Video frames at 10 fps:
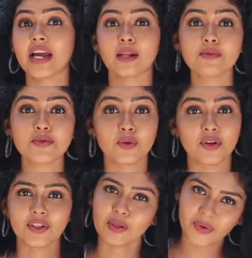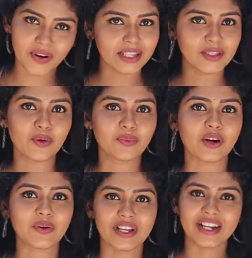வாட்டி ஆல்பம் ஷூட்டுக்கு வந்தப்போ எனக்கு இந்த ரூம்
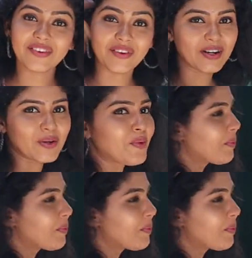தான் கொடுத்தாங்க வாங்க